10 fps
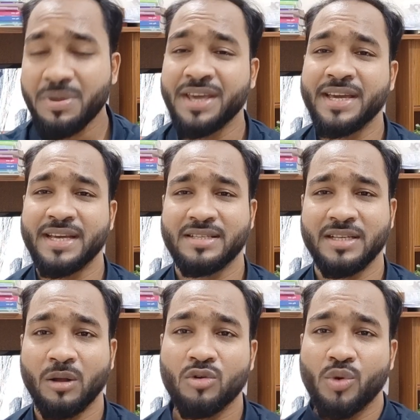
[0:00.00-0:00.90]
ভেঙে গেছে
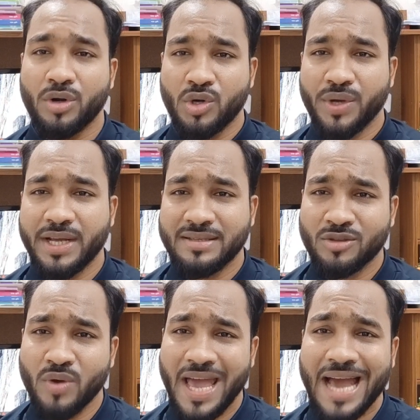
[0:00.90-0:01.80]
লণ্ডভণ্ড হয়ে গেছে
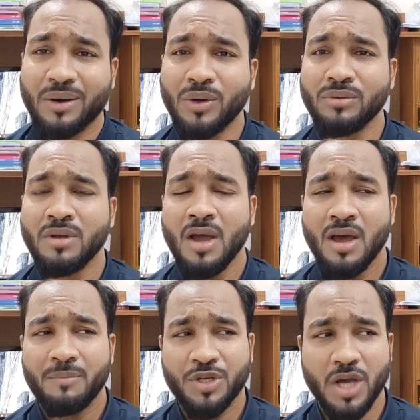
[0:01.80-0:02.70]
তো এখন
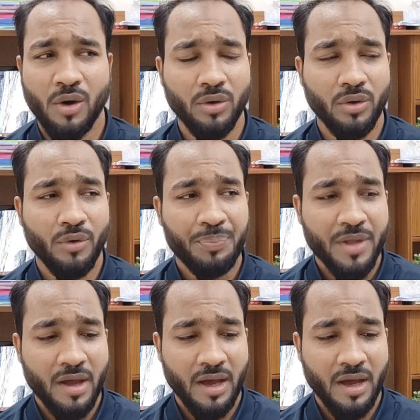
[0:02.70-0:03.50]
বিষয় হলো